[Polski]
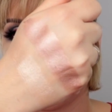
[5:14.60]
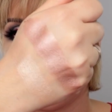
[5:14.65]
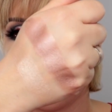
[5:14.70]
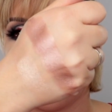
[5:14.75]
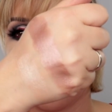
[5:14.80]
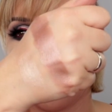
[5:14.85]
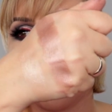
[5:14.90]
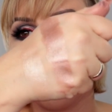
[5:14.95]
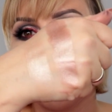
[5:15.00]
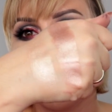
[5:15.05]

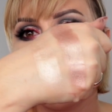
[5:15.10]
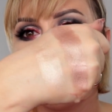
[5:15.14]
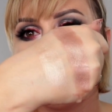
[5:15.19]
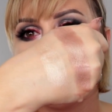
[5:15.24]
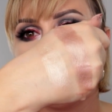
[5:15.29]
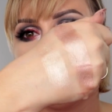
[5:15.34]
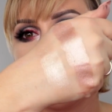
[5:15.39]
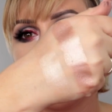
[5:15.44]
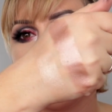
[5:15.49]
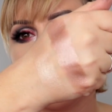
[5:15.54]
to
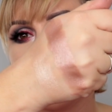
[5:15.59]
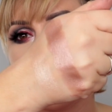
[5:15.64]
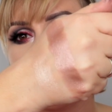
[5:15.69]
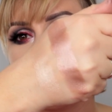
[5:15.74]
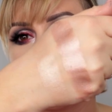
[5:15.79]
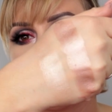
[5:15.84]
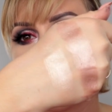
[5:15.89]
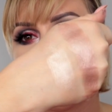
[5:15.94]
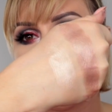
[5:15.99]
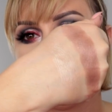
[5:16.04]
e,
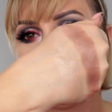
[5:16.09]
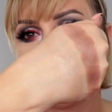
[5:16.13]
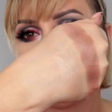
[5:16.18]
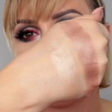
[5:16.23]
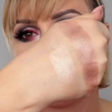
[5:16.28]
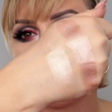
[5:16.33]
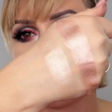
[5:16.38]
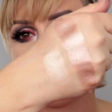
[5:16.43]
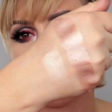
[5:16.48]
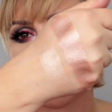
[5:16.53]

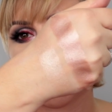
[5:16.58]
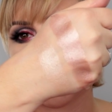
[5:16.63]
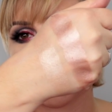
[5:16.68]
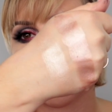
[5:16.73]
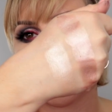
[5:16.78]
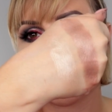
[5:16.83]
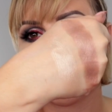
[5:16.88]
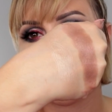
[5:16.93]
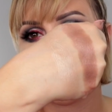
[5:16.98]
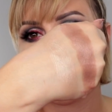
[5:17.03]
przyznam Wam
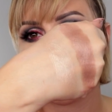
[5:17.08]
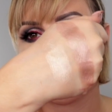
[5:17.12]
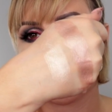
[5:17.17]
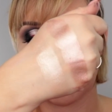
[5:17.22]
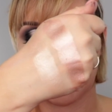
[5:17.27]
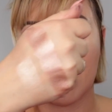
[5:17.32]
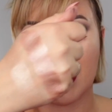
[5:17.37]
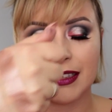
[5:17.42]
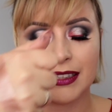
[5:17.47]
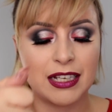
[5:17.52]
szczerze,
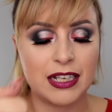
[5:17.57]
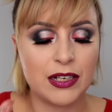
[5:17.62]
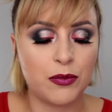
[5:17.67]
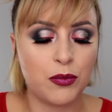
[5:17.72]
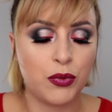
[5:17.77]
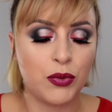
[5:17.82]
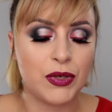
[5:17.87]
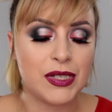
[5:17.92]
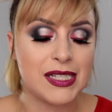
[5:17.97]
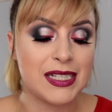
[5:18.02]
że ten
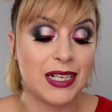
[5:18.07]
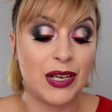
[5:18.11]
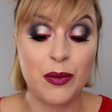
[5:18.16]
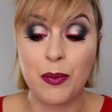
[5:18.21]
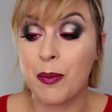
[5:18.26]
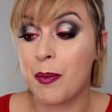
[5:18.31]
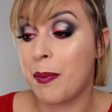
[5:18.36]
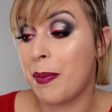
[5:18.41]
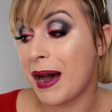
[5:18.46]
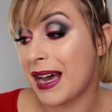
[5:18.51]
błysk
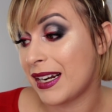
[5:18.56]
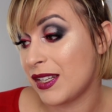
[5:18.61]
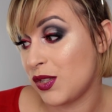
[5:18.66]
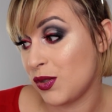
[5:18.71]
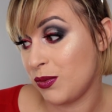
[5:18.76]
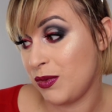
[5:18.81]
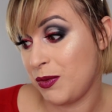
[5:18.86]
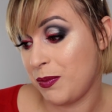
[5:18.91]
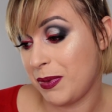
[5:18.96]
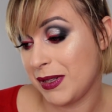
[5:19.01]

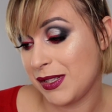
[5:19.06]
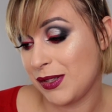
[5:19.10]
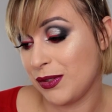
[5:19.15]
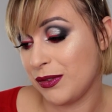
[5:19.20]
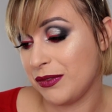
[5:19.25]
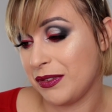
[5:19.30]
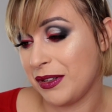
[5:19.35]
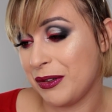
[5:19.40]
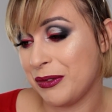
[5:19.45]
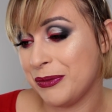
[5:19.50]
bardzo mi
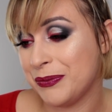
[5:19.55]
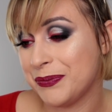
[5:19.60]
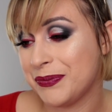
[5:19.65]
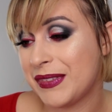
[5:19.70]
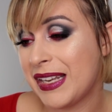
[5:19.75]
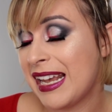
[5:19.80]
pasował